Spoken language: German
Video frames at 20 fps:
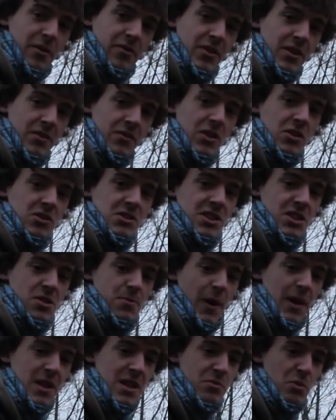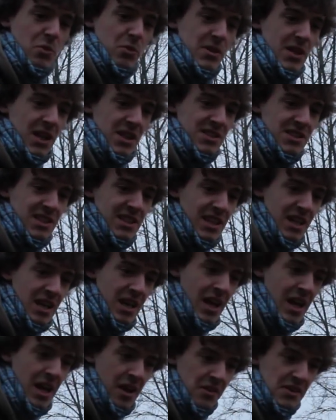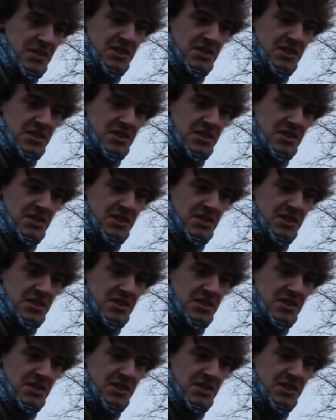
vielen Videos der Spanier momentan sieht, wie